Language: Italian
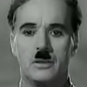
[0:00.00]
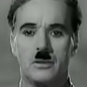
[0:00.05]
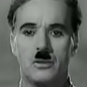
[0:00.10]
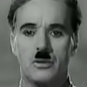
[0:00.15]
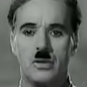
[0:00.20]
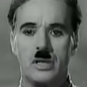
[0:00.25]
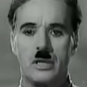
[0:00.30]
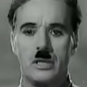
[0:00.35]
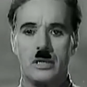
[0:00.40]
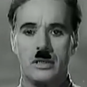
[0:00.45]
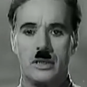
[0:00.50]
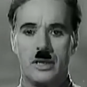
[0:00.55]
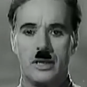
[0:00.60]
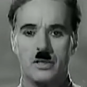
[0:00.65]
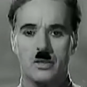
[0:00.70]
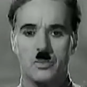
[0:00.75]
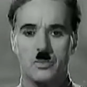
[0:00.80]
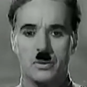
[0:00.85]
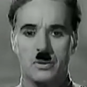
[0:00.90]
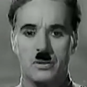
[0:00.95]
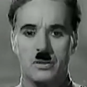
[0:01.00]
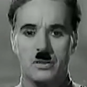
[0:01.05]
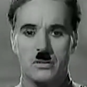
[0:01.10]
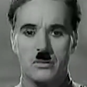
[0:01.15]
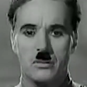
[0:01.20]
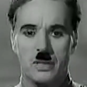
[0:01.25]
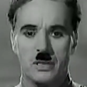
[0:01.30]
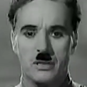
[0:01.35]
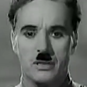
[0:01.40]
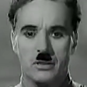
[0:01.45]
L'avidità ha
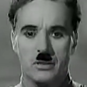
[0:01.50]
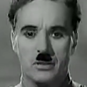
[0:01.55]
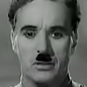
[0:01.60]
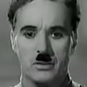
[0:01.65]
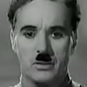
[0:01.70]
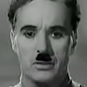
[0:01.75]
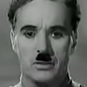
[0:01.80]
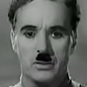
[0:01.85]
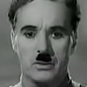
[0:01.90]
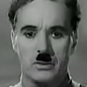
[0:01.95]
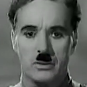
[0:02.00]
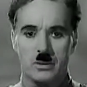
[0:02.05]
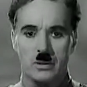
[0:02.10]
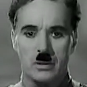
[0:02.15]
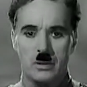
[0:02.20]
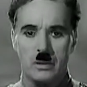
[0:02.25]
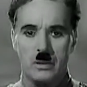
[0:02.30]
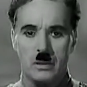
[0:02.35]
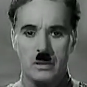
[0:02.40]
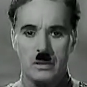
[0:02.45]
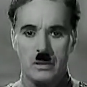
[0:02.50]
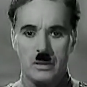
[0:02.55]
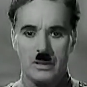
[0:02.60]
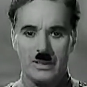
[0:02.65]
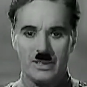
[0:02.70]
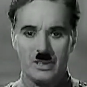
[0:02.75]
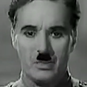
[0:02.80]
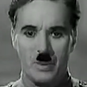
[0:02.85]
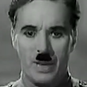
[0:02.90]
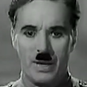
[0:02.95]
avvelenato i nostri cuori,
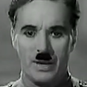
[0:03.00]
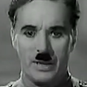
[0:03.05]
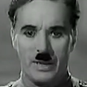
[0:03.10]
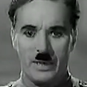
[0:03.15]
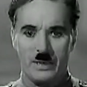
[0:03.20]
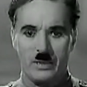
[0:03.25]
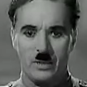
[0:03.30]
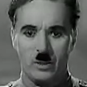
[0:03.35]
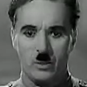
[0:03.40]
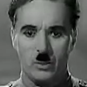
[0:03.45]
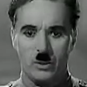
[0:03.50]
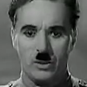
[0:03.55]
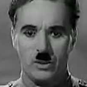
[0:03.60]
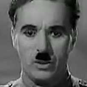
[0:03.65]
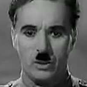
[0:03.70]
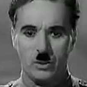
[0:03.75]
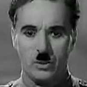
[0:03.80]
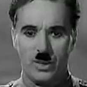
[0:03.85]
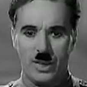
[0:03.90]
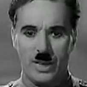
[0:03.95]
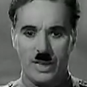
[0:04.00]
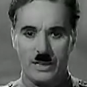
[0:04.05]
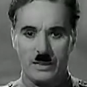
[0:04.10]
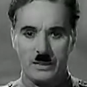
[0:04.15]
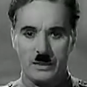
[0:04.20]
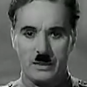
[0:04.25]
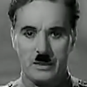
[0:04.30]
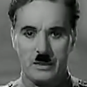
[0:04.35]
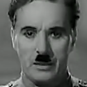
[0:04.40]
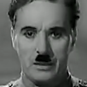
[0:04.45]
ha precipitato il mondo
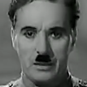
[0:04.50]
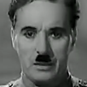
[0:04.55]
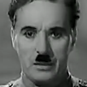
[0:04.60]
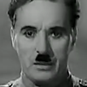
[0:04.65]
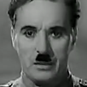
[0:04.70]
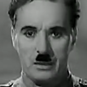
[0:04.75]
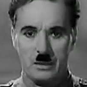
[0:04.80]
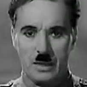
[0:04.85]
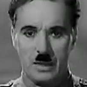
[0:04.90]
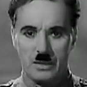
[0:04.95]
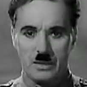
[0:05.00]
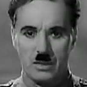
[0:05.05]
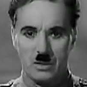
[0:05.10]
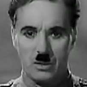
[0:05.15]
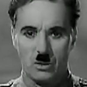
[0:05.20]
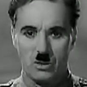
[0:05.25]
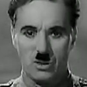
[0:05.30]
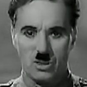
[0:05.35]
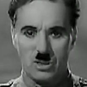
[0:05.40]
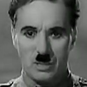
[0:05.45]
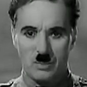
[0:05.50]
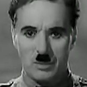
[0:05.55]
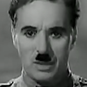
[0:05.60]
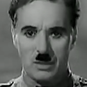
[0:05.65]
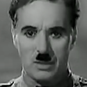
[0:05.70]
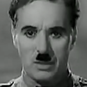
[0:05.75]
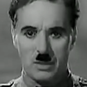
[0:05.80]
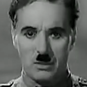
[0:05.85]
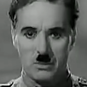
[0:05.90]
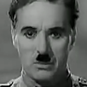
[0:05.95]
nell'odio, ci ha condotti a
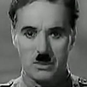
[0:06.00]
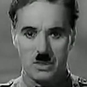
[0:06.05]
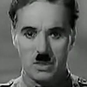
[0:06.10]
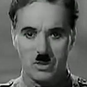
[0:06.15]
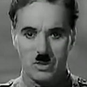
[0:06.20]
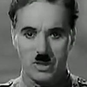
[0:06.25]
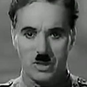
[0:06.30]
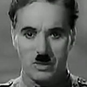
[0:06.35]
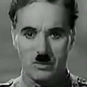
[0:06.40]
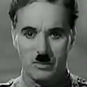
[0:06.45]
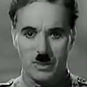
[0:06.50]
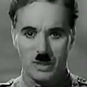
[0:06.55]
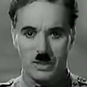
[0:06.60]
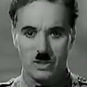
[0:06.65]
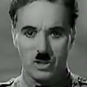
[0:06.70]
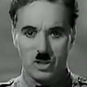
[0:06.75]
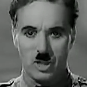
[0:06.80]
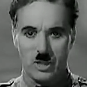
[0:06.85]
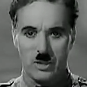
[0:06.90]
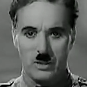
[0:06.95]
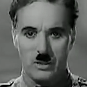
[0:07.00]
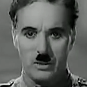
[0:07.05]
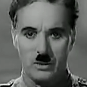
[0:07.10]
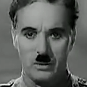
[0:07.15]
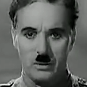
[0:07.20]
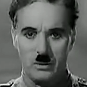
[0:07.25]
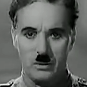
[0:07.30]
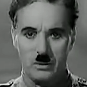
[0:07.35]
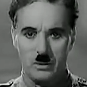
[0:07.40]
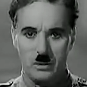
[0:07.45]
passo d'oca a fare le cose più
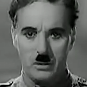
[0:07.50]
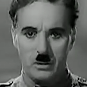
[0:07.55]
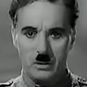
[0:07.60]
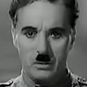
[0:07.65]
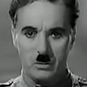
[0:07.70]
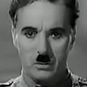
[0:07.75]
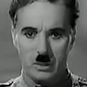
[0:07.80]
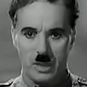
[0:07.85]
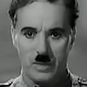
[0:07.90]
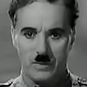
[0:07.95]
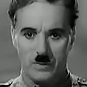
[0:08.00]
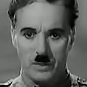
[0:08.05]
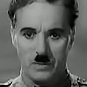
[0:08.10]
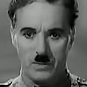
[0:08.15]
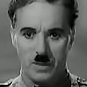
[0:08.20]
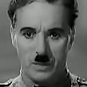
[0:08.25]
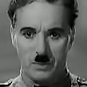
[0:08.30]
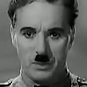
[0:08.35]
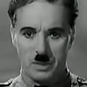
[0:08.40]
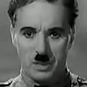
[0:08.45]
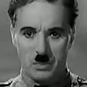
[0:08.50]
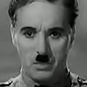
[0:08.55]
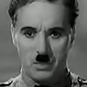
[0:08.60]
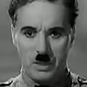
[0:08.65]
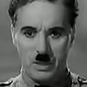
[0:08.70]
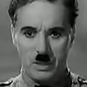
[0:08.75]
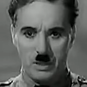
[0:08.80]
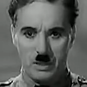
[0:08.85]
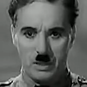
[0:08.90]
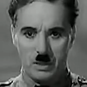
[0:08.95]
abiette. Abbiamo i mezzi
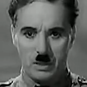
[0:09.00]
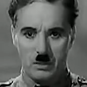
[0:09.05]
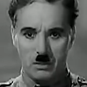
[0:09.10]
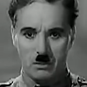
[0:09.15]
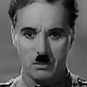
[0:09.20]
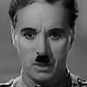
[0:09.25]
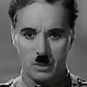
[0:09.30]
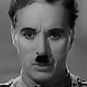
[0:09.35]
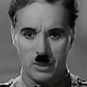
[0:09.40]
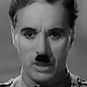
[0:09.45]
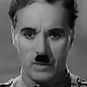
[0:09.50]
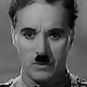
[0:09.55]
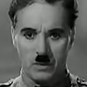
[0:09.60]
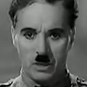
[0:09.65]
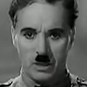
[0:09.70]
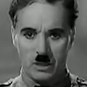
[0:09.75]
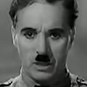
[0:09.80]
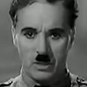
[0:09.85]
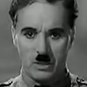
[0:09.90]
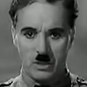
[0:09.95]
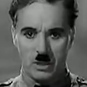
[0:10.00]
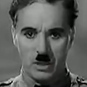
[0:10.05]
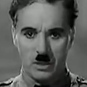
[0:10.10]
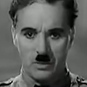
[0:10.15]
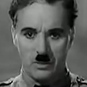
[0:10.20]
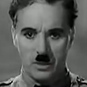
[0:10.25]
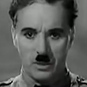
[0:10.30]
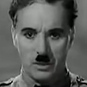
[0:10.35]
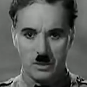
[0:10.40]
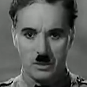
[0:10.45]
per spaziare, ma ci siamo
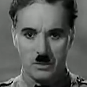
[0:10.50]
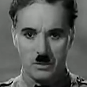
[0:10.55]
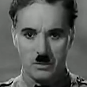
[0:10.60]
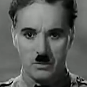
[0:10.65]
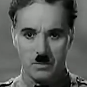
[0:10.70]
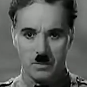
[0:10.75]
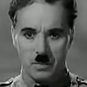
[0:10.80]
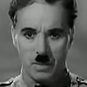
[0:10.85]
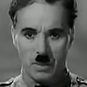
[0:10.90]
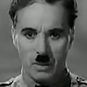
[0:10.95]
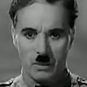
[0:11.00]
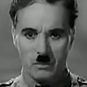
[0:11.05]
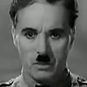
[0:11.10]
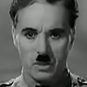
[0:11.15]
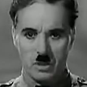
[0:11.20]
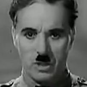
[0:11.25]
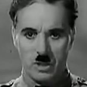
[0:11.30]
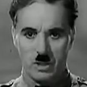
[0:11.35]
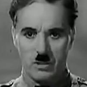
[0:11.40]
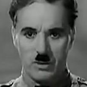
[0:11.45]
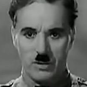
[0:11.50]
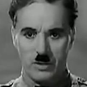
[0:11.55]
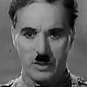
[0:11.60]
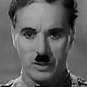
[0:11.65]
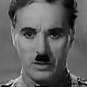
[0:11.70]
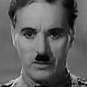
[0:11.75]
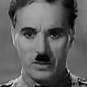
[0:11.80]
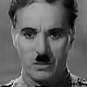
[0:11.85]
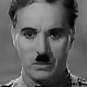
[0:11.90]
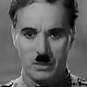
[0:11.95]
chiusi in noi stessi. La
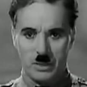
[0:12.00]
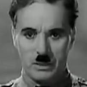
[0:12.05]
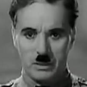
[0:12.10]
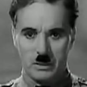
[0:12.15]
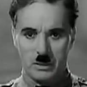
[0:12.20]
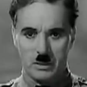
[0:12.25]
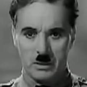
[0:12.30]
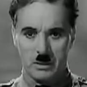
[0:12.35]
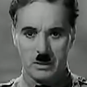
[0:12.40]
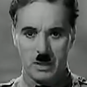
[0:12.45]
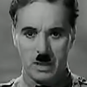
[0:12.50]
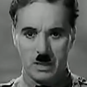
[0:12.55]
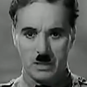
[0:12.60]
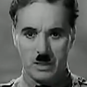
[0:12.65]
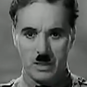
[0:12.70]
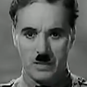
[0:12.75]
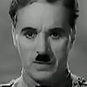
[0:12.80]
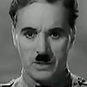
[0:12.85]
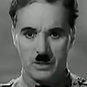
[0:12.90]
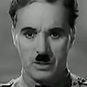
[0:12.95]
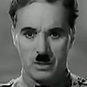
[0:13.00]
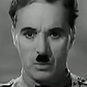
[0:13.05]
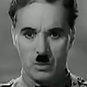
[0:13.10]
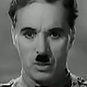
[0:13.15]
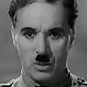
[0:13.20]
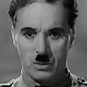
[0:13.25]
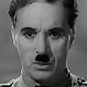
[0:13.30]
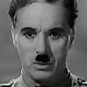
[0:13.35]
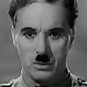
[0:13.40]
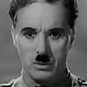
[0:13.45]
macchina dell'abbondanza ci ha dato
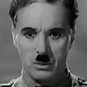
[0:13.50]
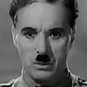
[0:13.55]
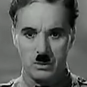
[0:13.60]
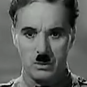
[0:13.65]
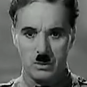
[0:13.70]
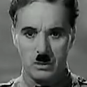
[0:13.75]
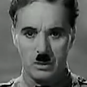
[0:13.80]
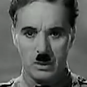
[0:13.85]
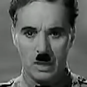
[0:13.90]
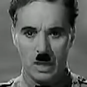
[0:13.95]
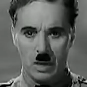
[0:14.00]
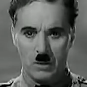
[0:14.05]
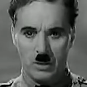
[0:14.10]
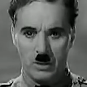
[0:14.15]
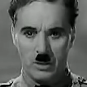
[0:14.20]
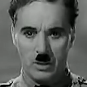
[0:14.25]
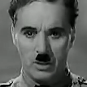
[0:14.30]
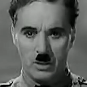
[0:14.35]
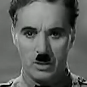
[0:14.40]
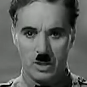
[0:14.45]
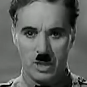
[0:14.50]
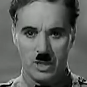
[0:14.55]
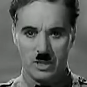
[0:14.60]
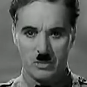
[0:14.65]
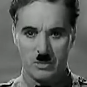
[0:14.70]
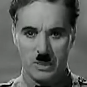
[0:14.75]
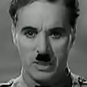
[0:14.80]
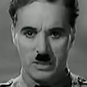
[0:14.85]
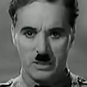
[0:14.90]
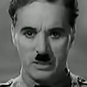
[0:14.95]
povertà. La scienza
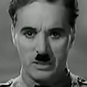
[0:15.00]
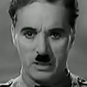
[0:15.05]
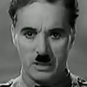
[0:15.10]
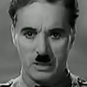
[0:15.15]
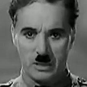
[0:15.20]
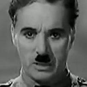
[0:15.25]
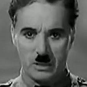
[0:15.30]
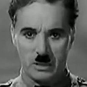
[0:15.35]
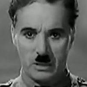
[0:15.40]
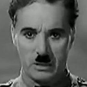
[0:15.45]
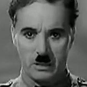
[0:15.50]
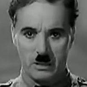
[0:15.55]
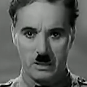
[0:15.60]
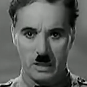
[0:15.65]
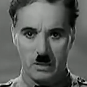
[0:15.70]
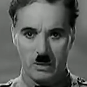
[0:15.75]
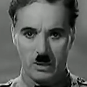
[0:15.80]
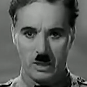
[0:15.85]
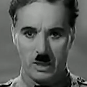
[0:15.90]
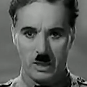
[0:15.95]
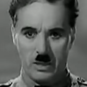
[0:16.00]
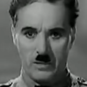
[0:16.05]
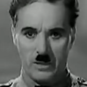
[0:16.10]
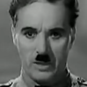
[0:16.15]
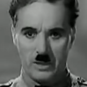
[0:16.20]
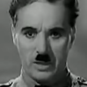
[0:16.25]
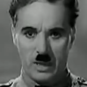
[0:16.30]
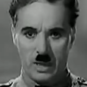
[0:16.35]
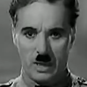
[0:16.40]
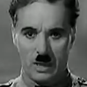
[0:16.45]
ci ha trasformati in cinici,
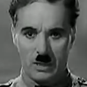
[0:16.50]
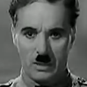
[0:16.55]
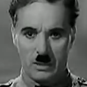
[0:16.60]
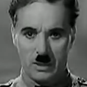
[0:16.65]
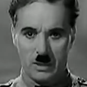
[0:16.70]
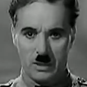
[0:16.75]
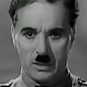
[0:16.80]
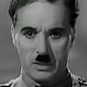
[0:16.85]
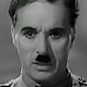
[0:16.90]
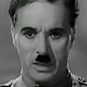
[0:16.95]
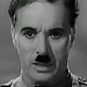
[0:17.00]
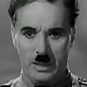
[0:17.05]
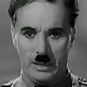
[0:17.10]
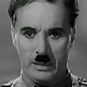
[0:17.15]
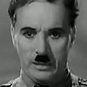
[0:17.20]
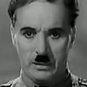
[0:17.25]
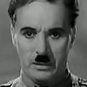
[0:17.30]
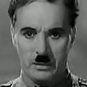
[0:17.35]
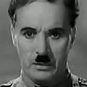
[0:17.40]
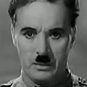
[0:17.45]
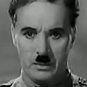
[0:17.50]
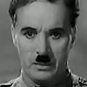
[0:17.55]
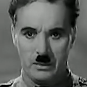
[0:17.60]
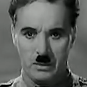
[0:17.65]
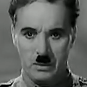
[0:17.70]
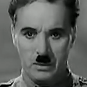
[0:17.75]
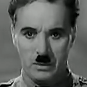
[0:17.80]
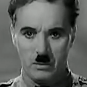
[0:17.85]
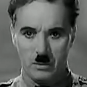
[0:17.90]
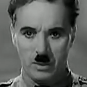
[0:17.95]
l'abilità ci ha resi duri e cattivi.
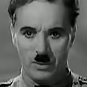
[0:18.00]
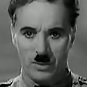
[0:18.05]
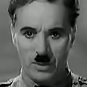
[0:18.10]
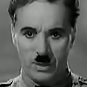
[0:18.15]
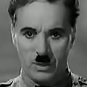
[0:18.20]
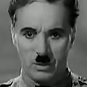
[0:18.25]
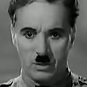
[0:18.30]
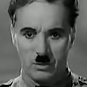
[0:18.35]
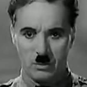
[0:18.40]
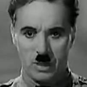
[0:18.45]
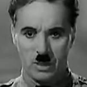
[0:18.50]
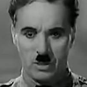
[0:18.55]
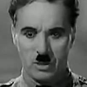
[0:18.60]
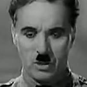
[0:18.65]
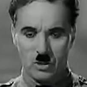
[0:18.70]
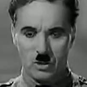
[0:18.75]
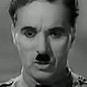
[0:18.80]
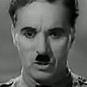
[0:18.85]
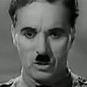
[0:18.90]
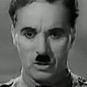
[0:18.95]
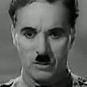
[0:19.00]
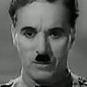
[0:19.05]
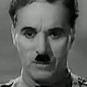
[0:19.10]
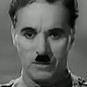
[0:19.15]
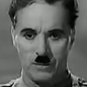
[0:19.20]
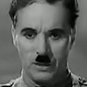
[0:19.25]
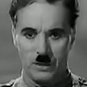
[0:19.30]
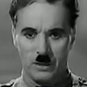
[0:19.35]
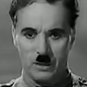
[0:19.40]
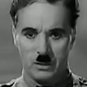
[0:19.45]
Pensiamo troppo
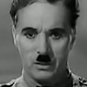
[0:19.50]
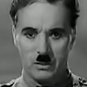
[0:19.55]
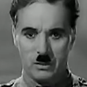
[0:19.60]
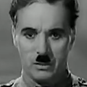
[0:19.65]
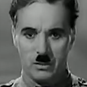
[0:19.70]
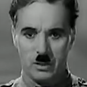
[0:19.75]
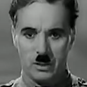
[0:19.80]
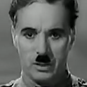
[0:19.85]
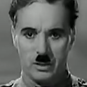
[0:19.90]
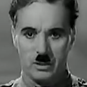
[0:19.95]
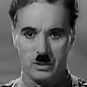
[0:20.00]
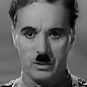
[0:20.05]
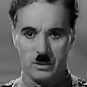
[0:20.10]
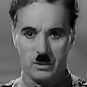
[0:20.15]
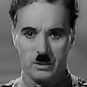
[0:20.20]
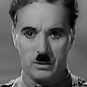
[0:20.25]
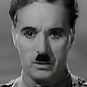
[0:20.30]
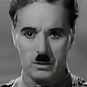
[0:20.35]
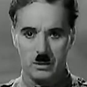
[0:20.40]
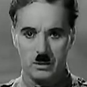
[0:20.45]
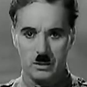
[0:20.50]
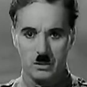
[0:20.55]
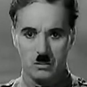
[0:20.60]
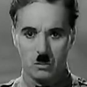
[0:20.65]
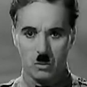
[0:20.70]
e sentiamo poco.